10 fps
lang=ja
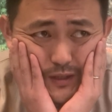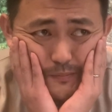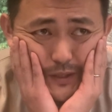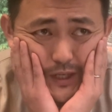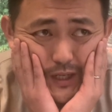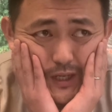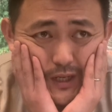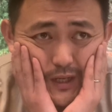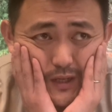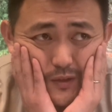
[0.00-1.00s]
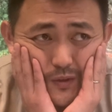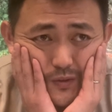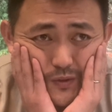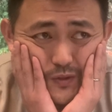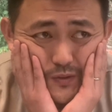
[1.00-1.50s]
やっぱ、
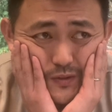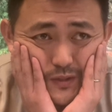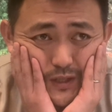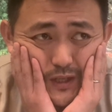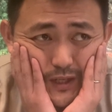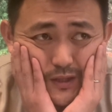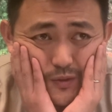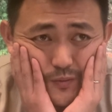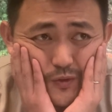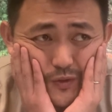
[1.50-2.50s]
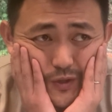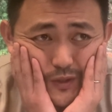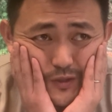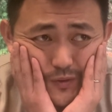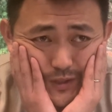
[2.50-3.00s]
この人すげえなって思うような人
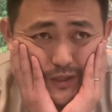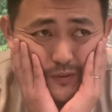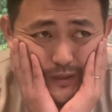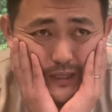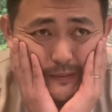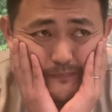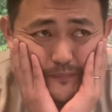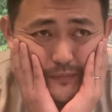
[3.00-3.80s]
たちの中には、